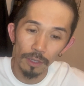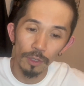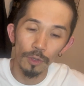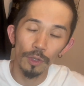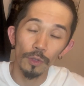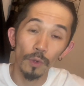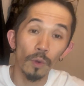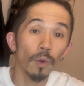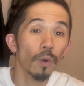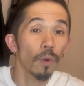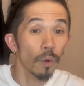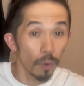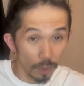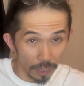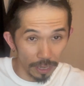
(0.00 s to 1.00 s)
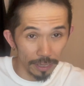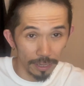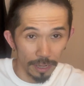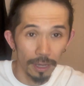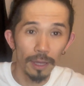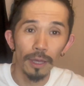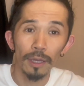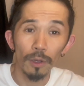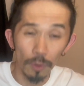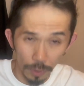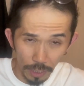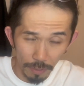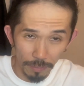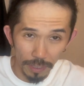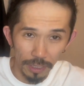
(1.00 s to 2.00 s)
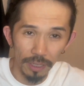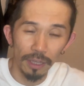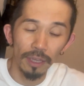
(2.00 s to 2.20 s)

それの公開がございました。